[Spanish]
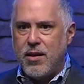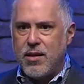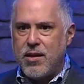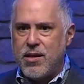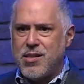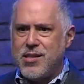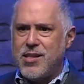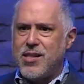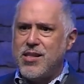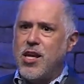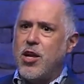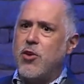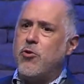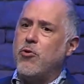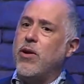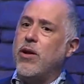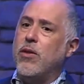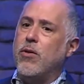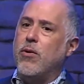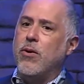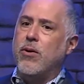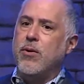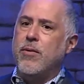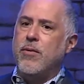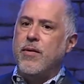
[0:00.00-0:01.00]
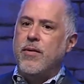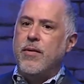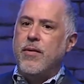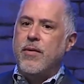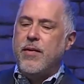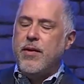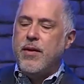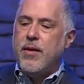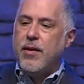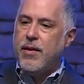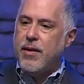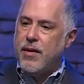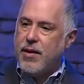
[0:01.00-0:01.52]
¿Qué es ese ruido?
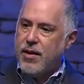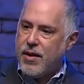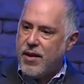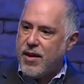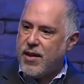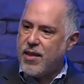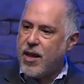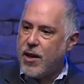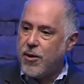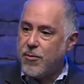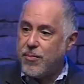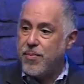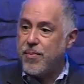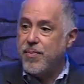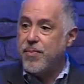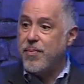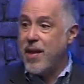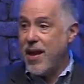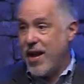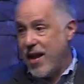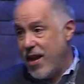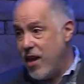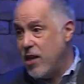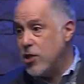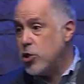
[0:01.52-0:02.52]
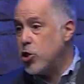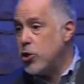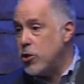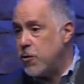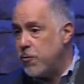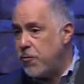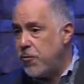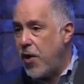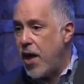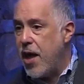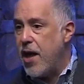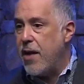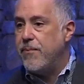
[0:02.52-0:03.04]
eso es
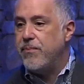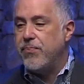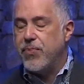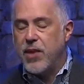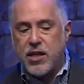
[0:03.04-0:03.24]
fe,